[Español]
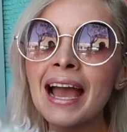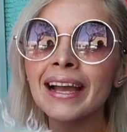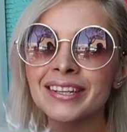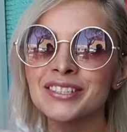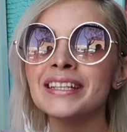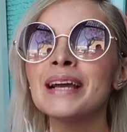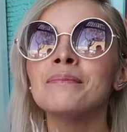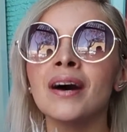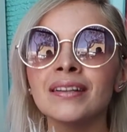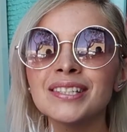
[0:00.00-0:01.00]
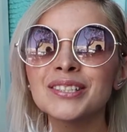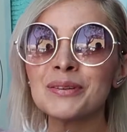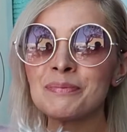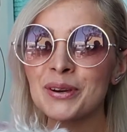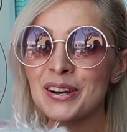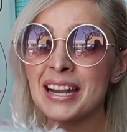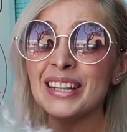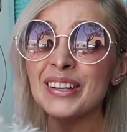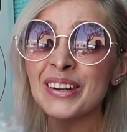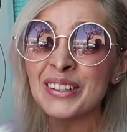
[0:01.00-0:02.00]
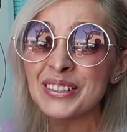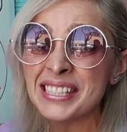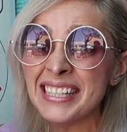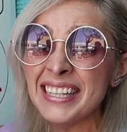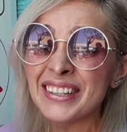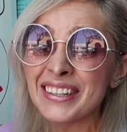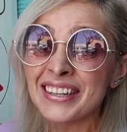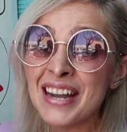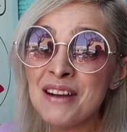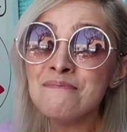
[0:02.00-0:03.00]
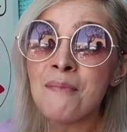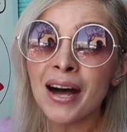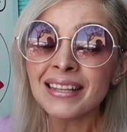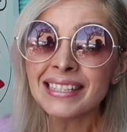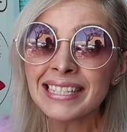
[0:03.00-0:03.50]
y salí con él, ay no, es lo máximo. Y bueno,